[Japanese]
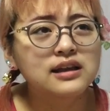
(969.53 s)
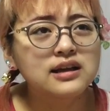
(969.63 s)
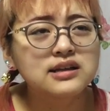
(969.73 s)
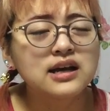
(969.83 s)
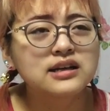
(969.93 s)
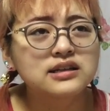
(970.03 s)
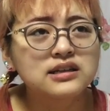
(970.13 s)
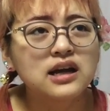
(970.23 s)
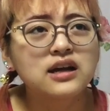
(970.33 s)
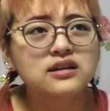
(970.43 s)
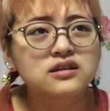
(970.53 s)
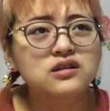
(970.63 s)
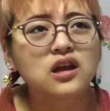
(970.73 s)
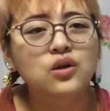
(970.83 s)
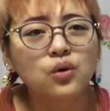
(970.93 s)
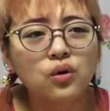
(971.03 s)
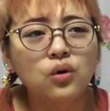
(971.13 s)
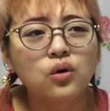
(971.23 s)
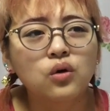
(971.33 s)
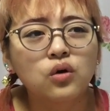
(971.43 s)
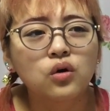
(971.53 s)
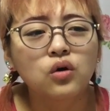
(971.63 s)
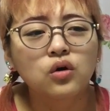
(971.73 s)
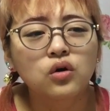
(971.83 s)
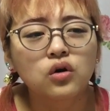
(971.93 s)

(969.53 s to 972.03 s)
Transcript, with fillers: デザインしたいんすけど、